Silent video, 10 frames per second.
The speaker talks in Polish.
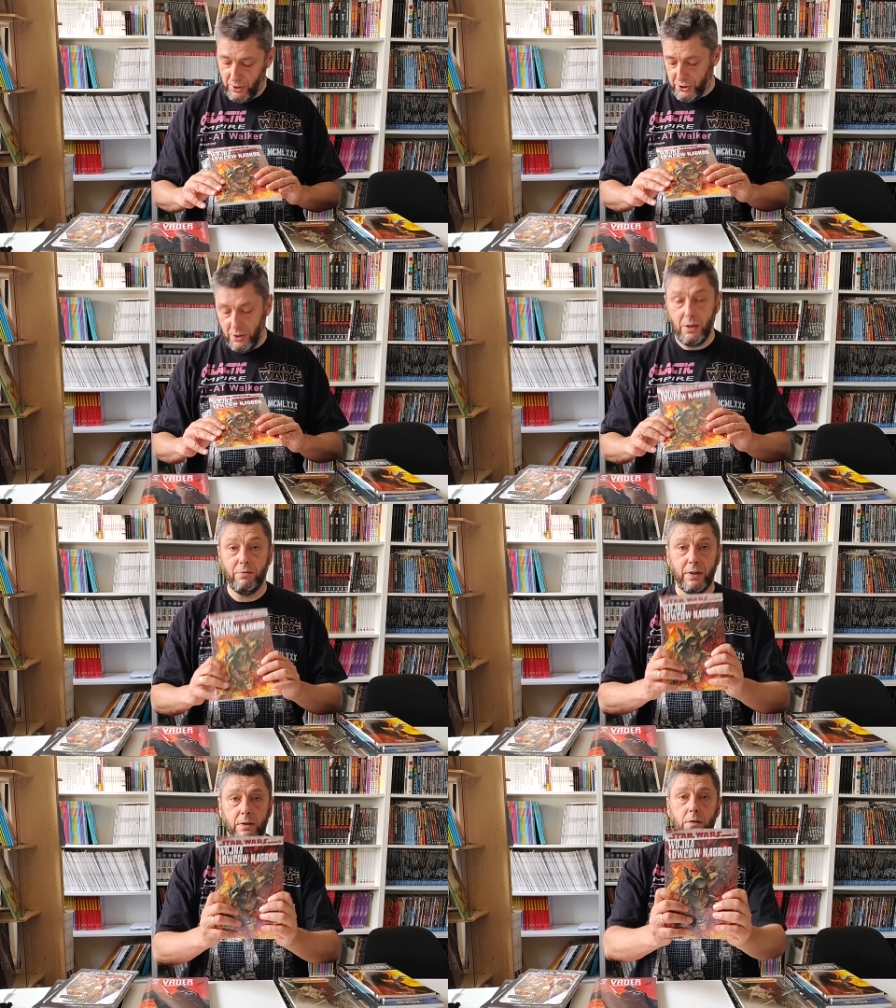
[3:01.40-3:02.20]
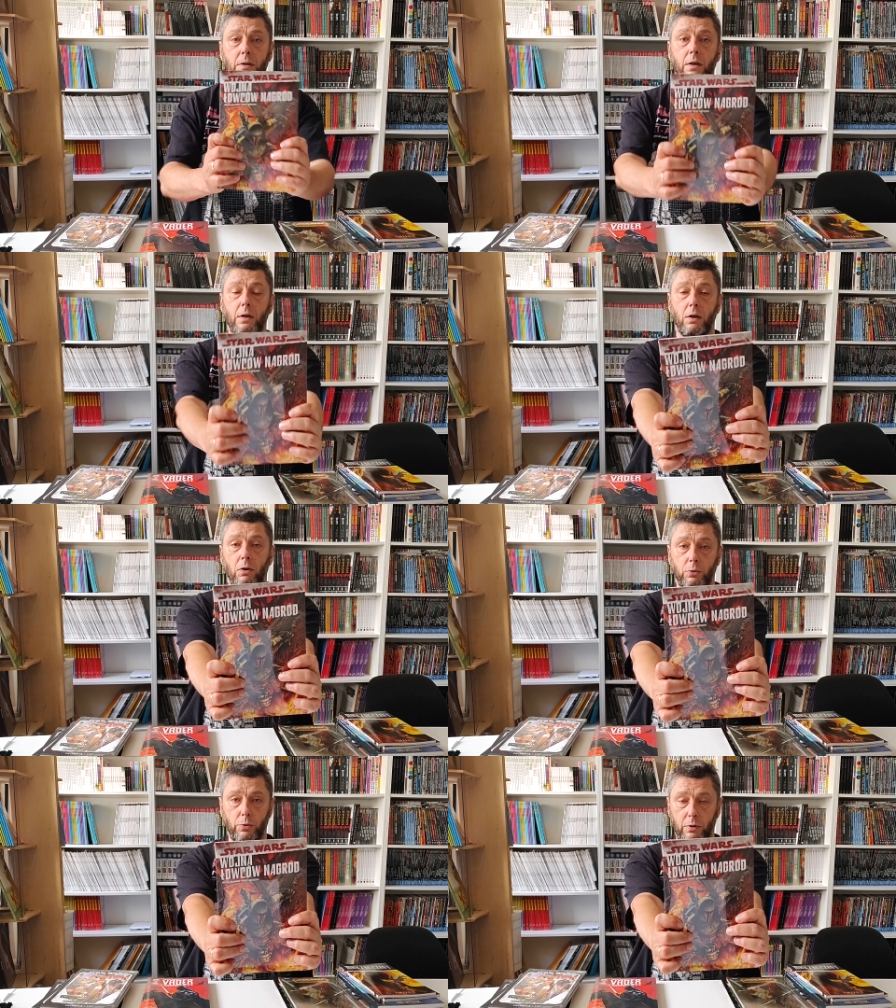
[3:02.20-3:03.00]
właśnie event,
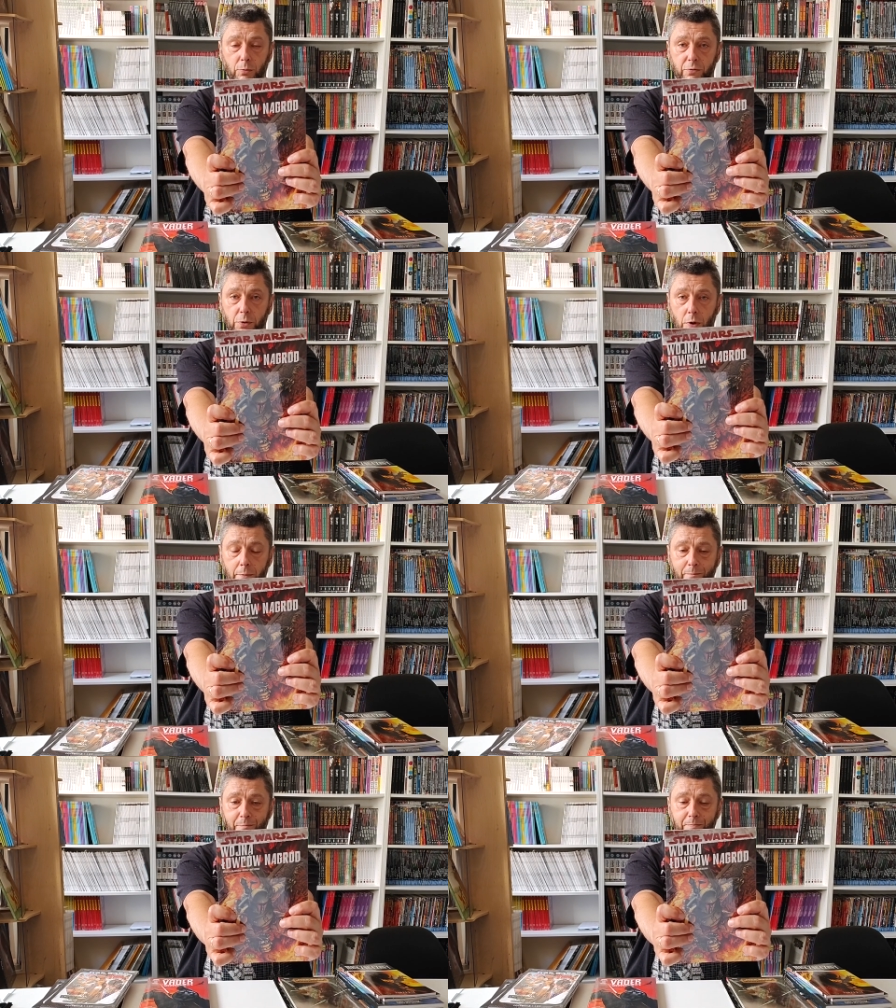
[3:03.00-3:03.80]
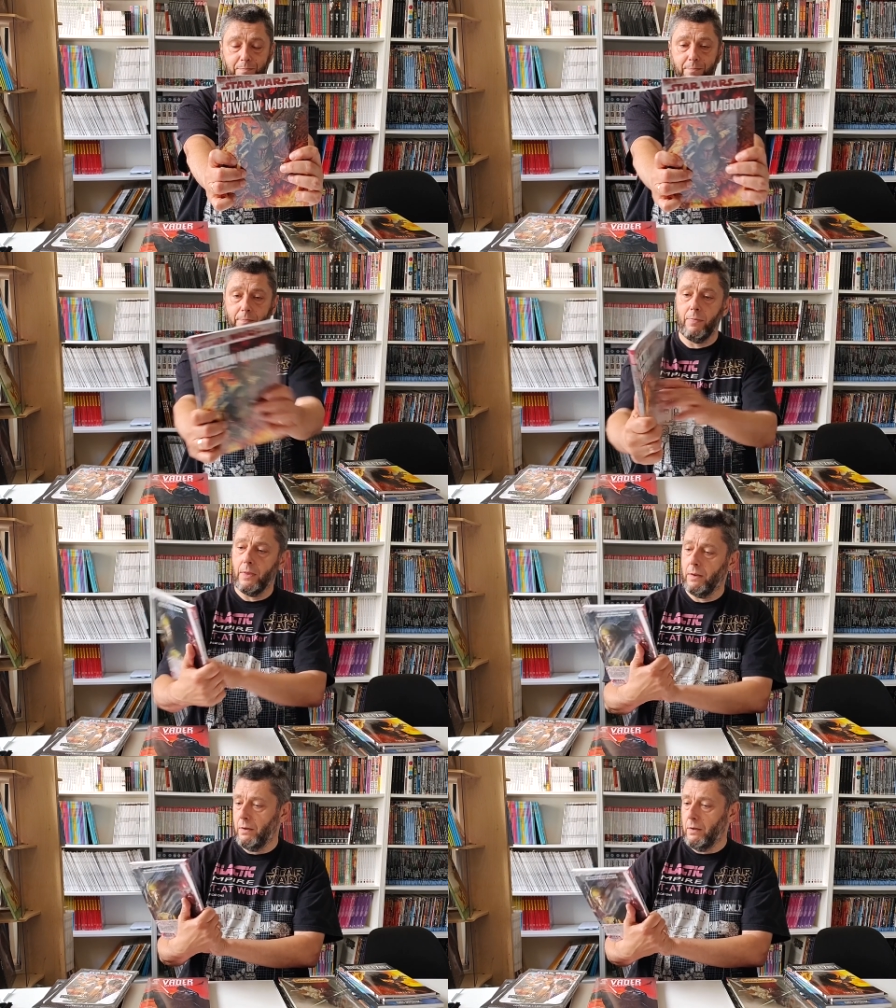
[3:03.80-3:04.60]
o którym mówiłem.
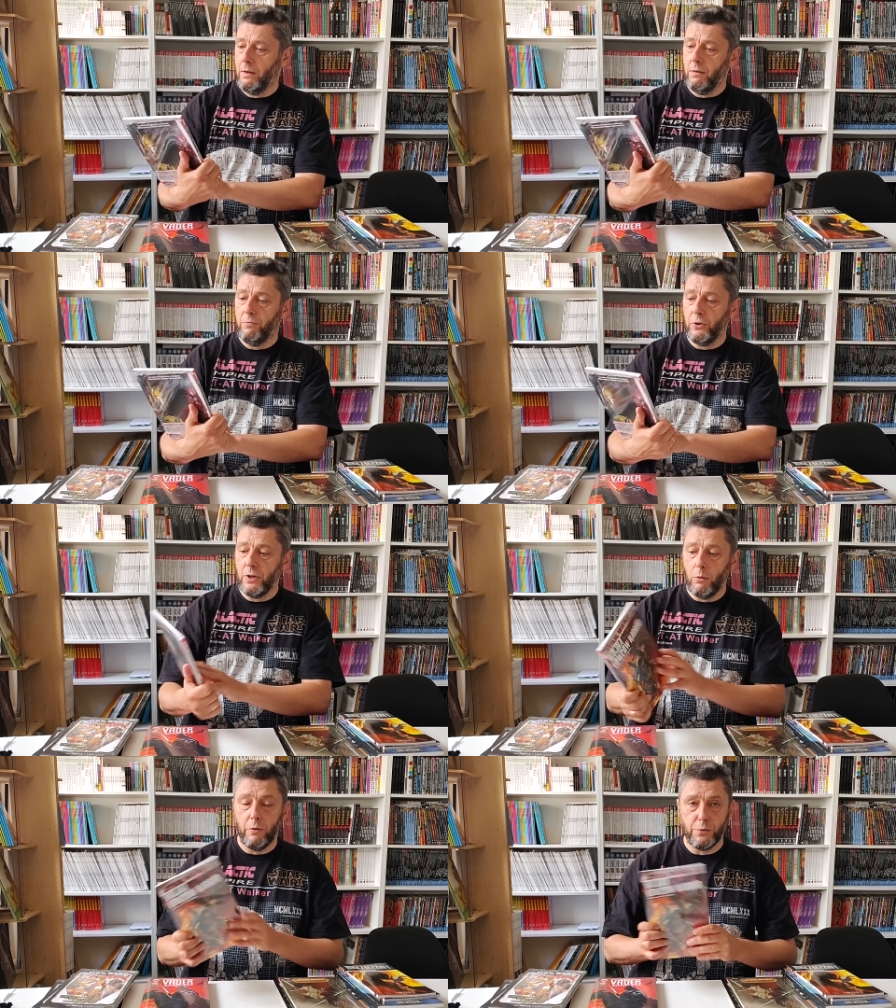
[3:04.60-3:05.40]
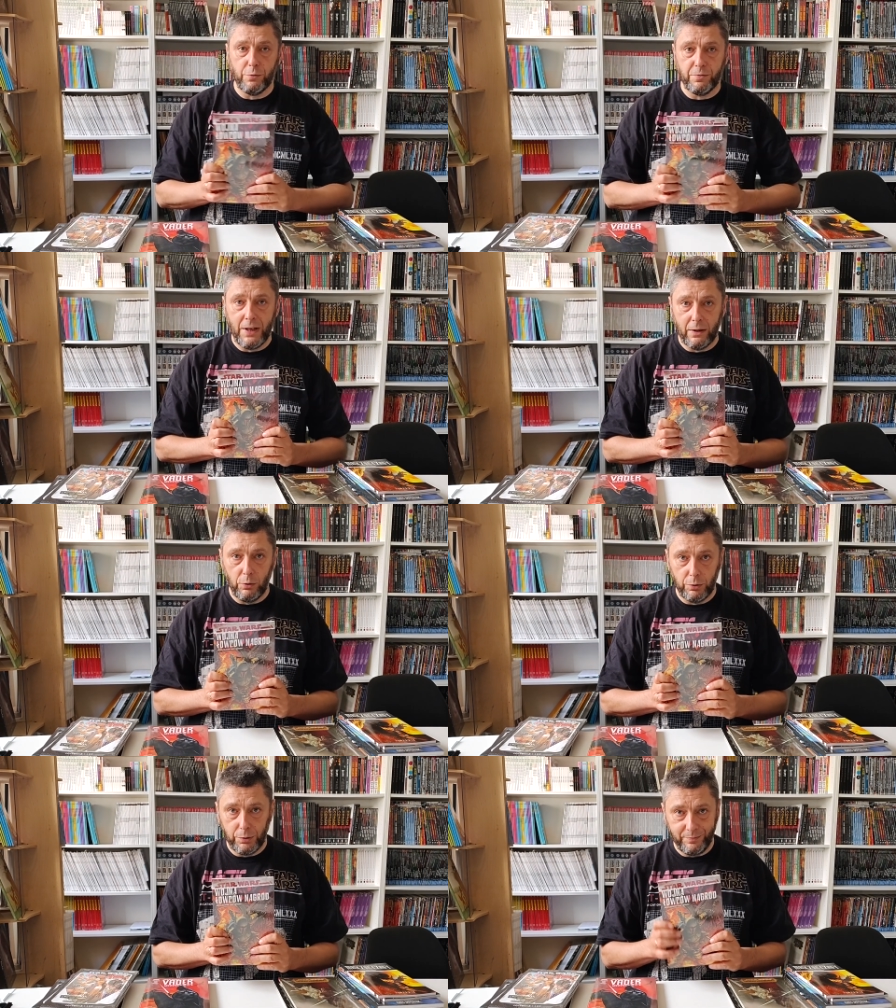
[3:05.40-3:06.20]
Wojna łowców
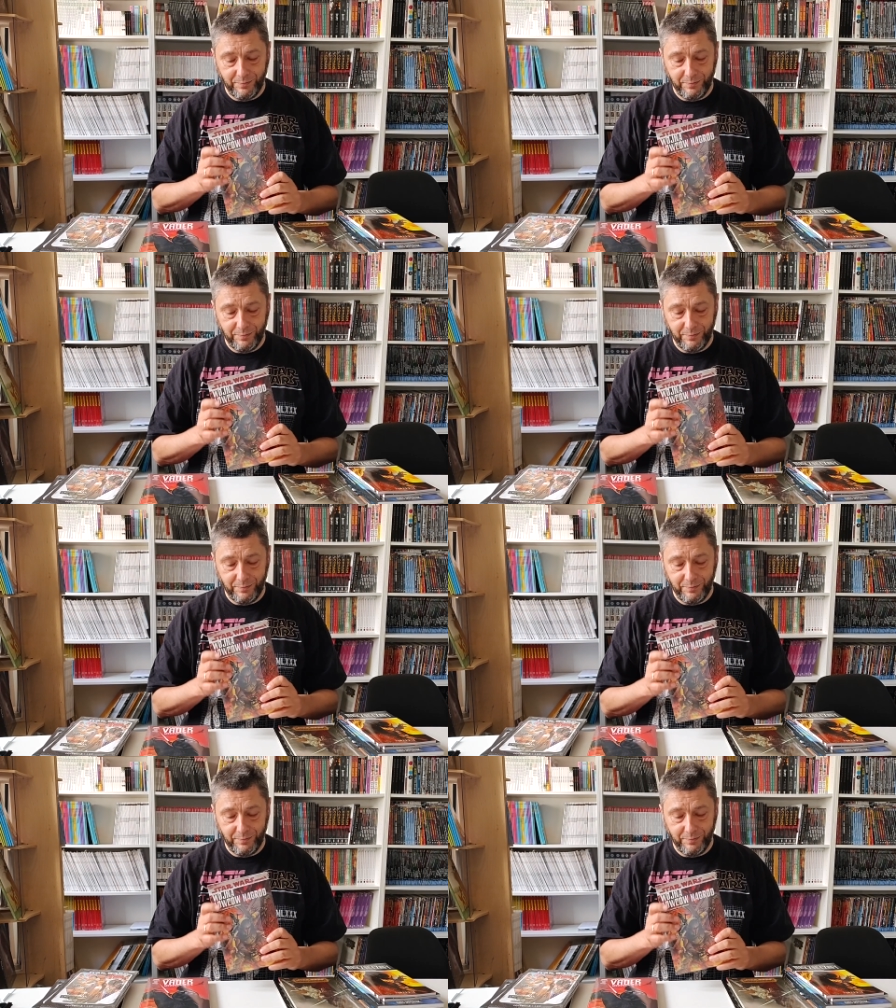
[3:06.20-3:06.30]
nagród.